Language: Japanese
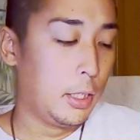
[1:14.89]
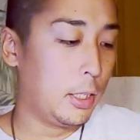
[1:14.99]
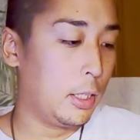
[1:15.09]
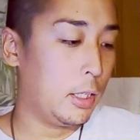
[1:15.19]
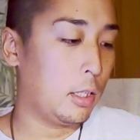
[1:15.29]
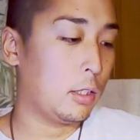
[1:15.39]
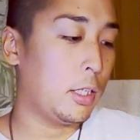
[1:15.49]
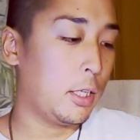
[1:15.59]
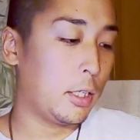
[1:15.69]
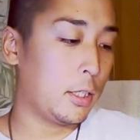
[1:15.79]
えー、
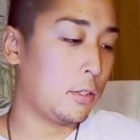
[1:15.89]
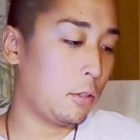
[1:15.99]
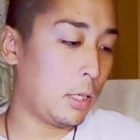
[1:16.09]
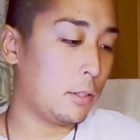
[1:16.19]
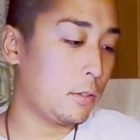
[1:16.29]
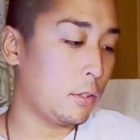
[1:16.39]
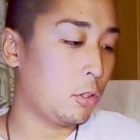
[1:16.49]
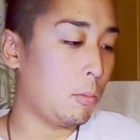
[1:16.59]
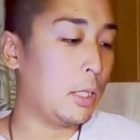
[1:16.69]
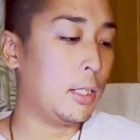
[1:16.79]
でゲストハウス
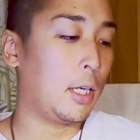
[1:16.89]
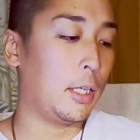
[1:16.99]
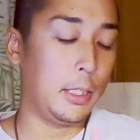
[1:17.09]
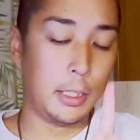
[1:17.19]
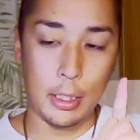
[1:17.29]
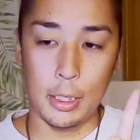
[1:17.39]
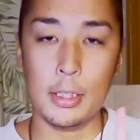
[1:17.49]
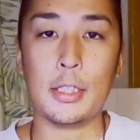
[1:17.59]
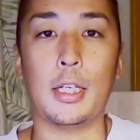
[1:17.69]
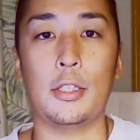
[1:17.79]
に泊まりながら1ヶ
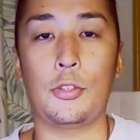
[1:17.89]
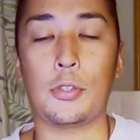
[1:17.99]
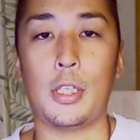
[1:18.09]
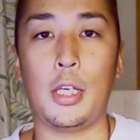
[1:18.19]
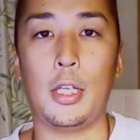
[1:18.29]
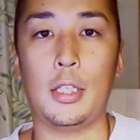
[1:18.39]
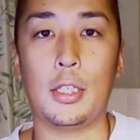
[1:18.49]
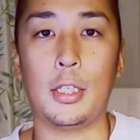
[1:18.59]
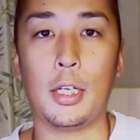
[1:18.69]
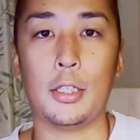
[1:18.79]
月間女性
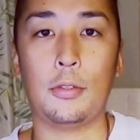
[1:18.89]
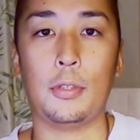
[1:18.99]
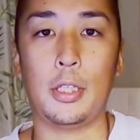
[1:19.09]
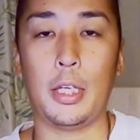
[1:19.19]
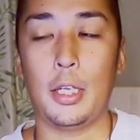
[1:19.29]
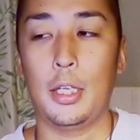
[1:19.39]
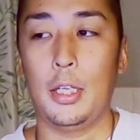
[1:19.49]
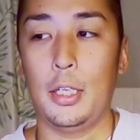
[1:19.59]
が1人で、